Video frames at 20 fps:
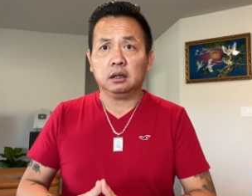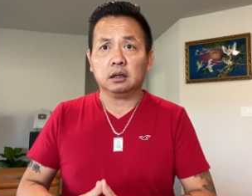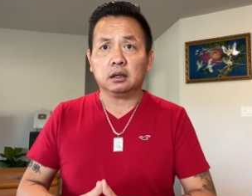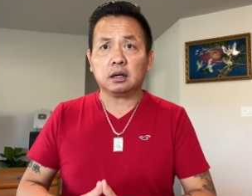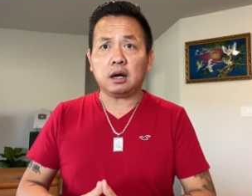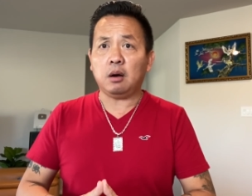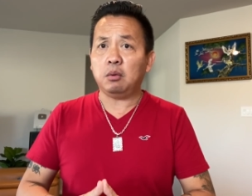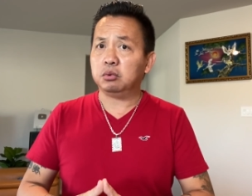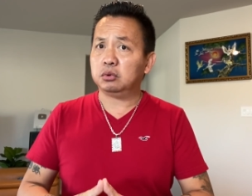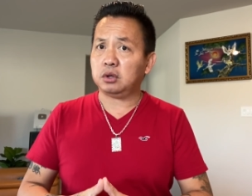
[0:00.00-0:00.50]

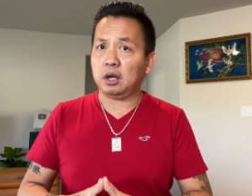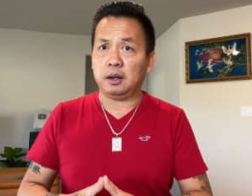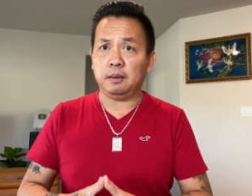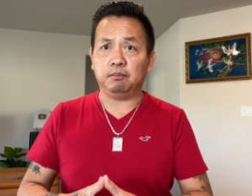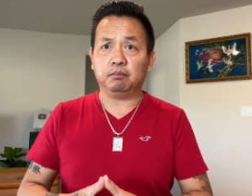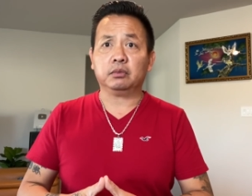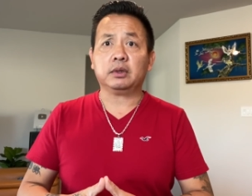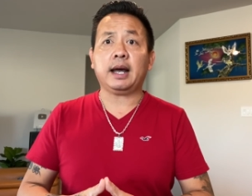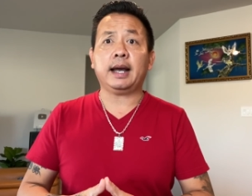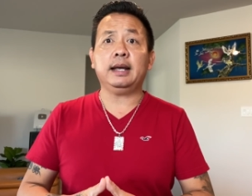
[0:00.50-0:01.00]
không
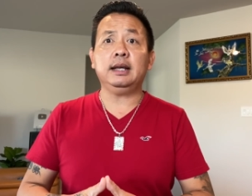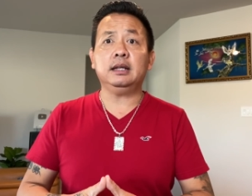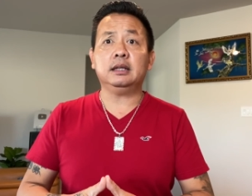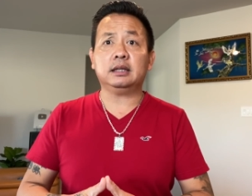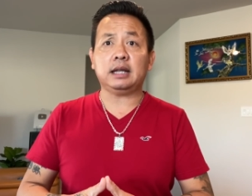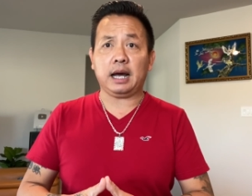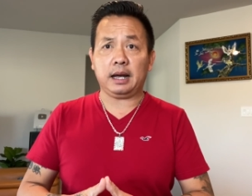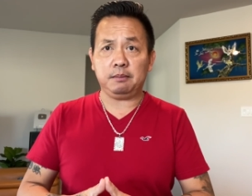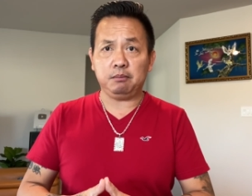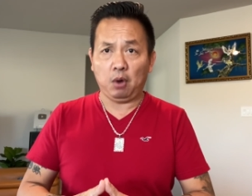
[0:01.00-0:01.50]
tìm thấy
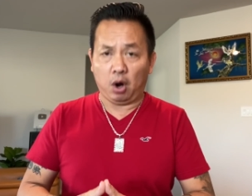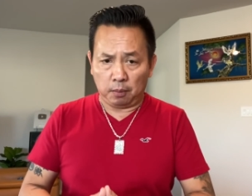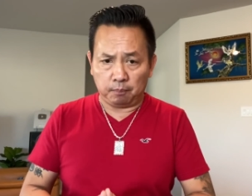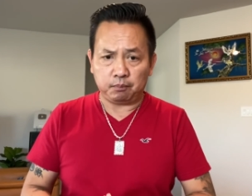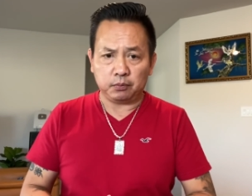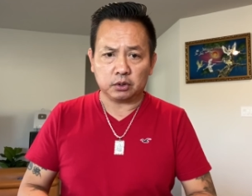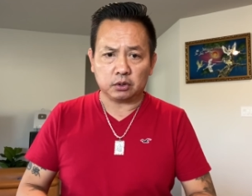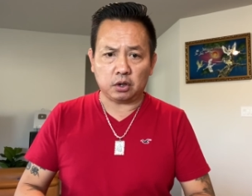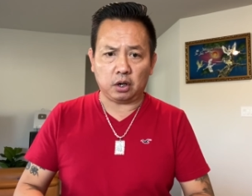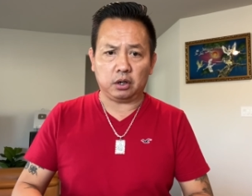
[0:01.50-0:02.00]
trái bom
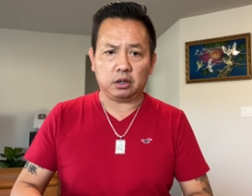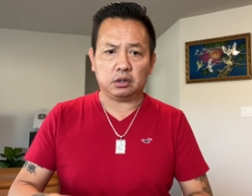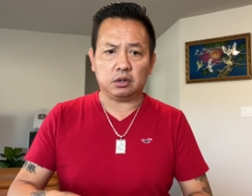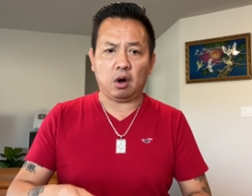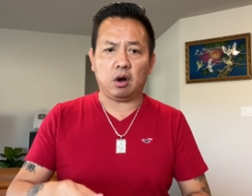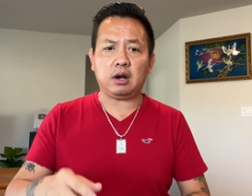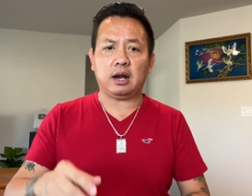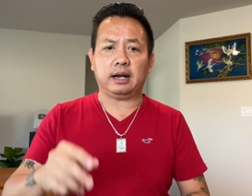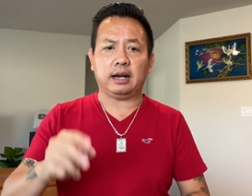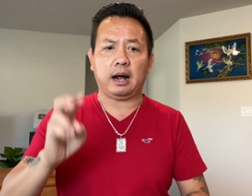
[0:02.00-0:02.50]
rồi
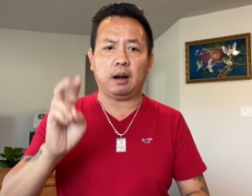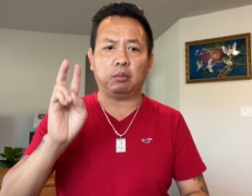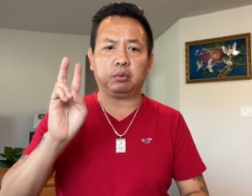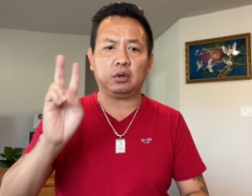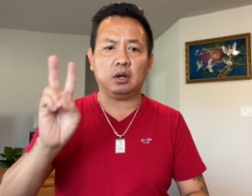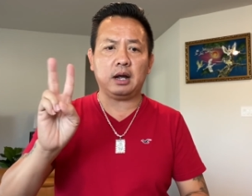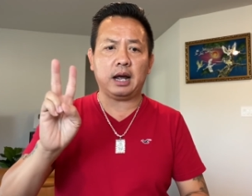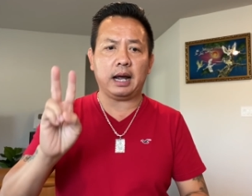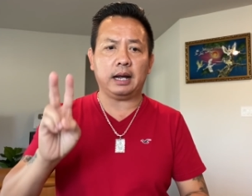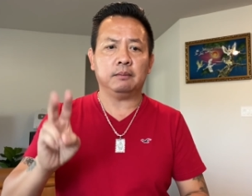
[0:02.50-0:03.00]
đó là đại học
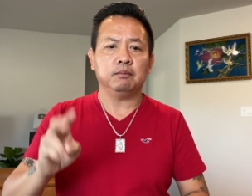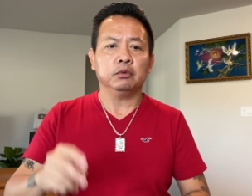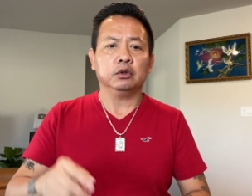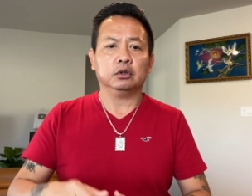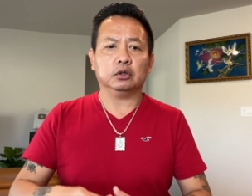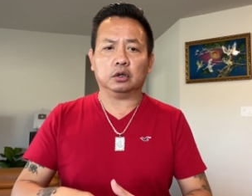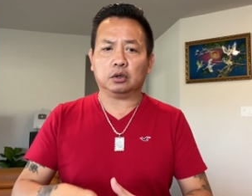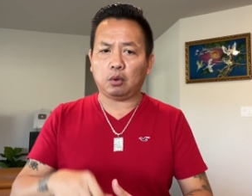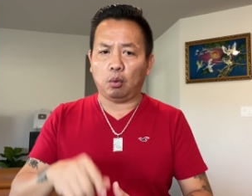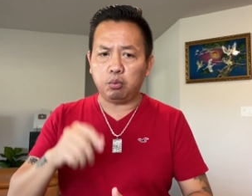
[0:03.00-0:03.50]
thứ hai
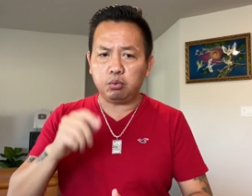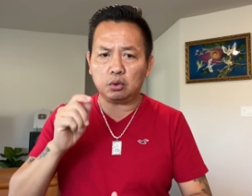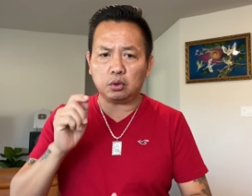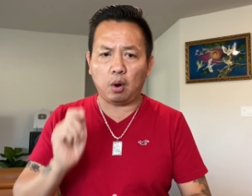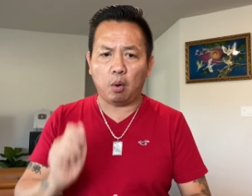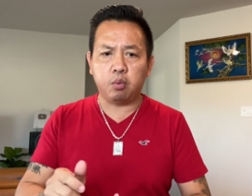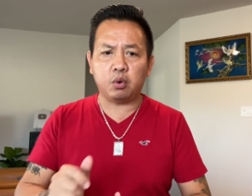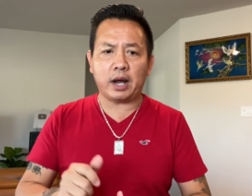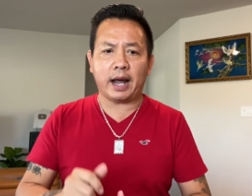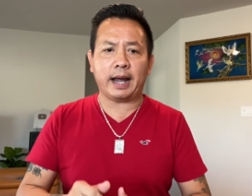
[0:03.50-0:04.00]
rồi cũng
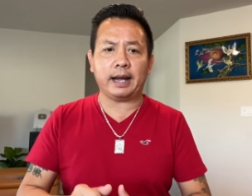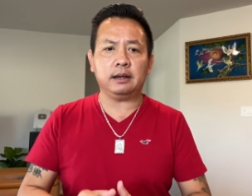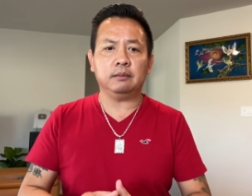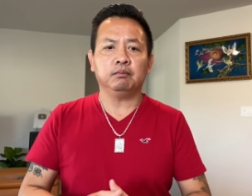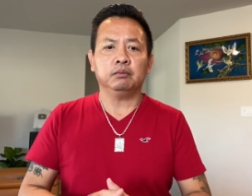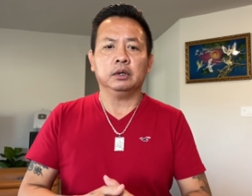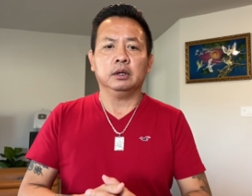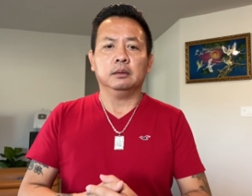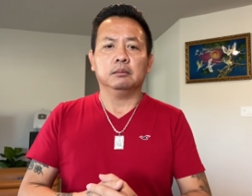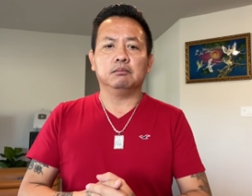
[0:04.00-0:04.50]
cùng
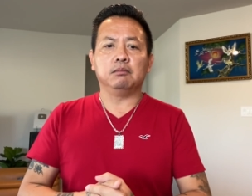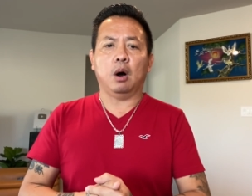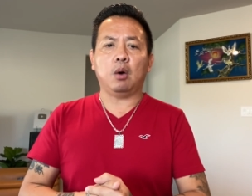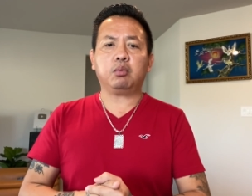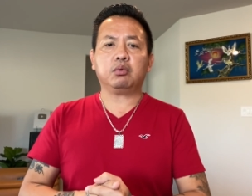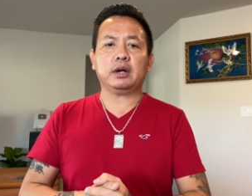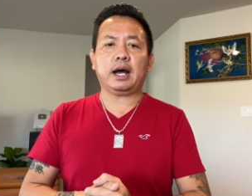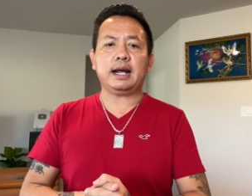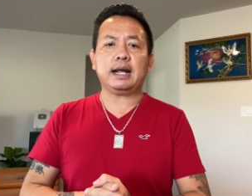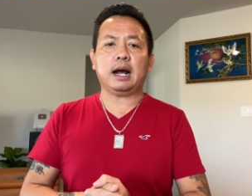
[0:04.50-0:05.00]
ngày
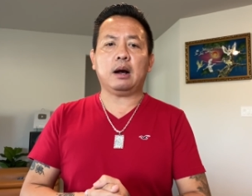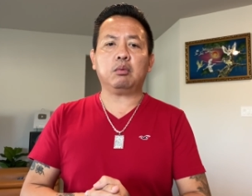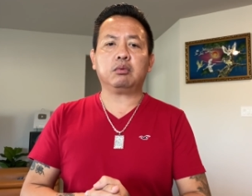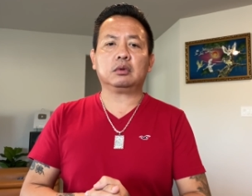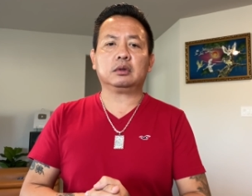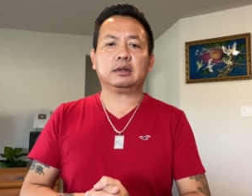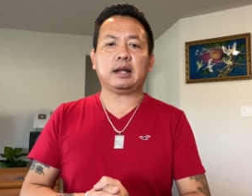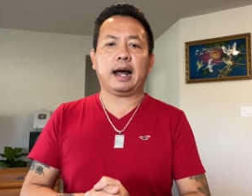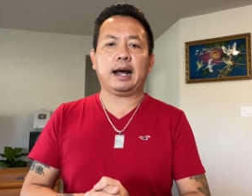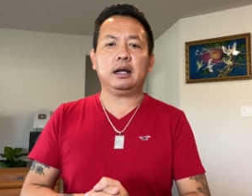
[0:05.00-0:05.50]
một đại
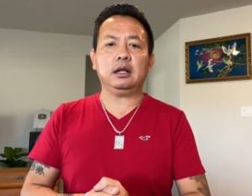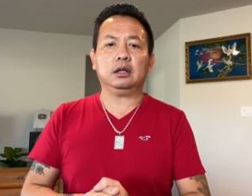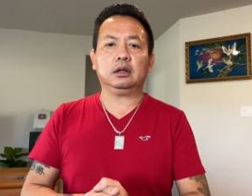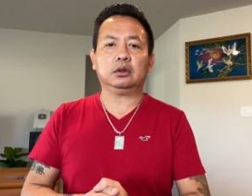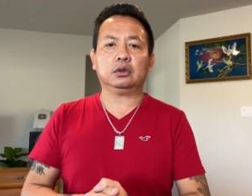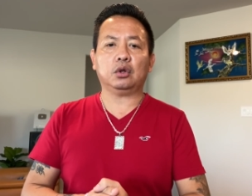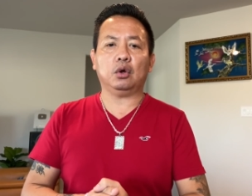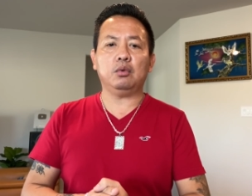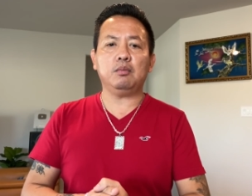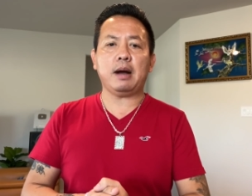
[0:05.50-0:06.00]
học tại
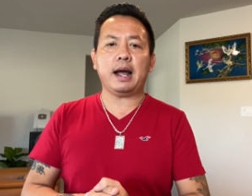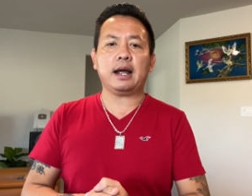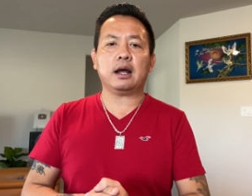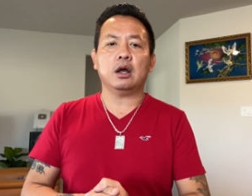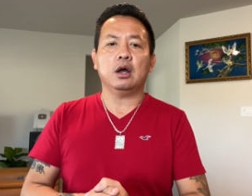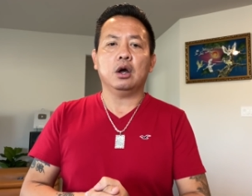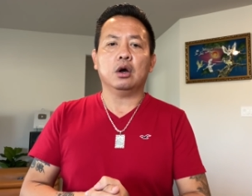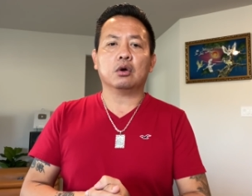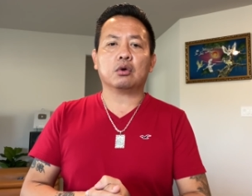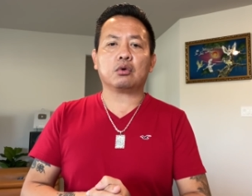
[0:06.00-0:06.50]
tiểu bang
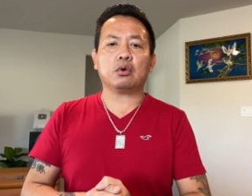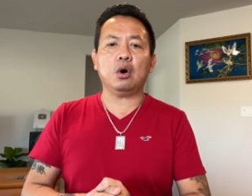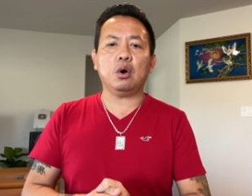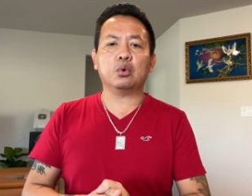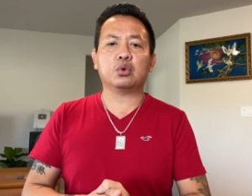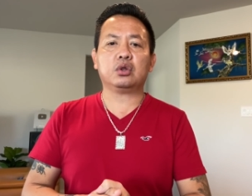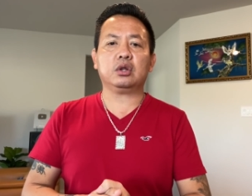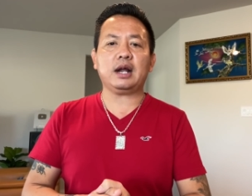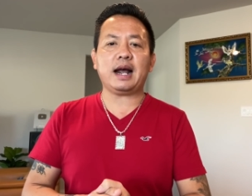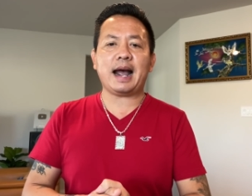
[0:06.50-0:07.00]

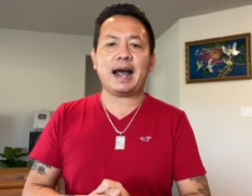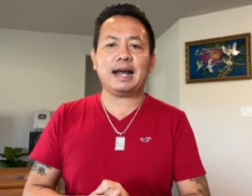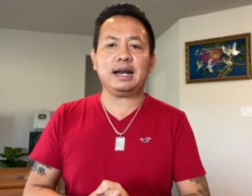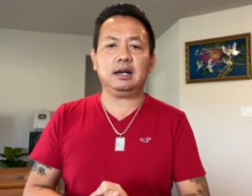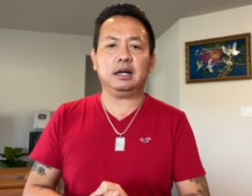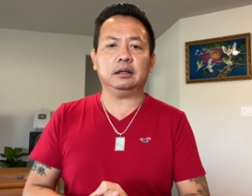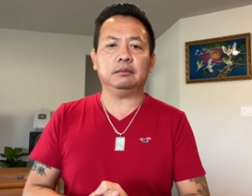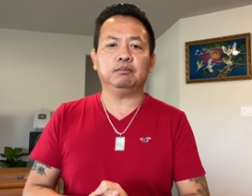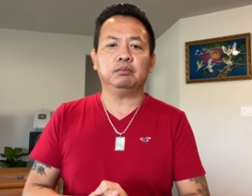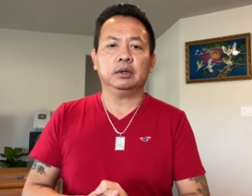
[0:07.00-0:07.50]
Rose
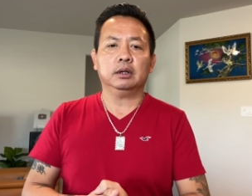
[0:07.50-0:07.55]
Island